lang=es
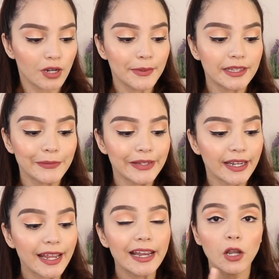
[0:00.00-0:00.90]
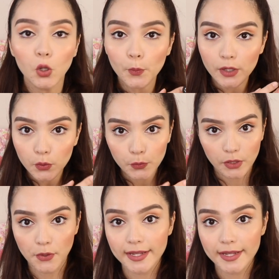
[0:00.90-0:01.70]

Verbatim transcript: solamente viene el número, bueno,